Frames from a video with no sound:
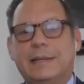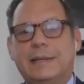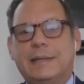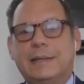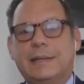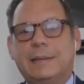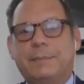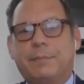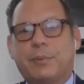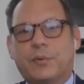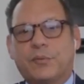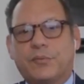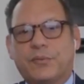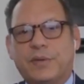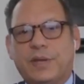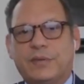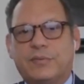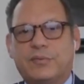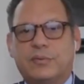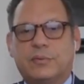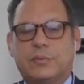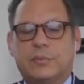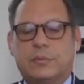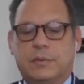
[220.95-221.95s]
el
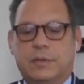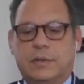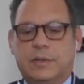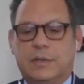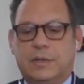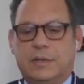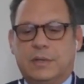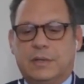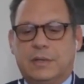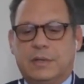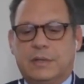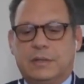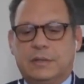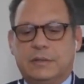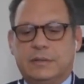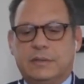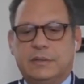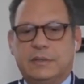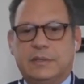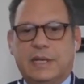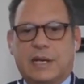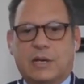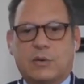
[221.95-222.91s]
proceso de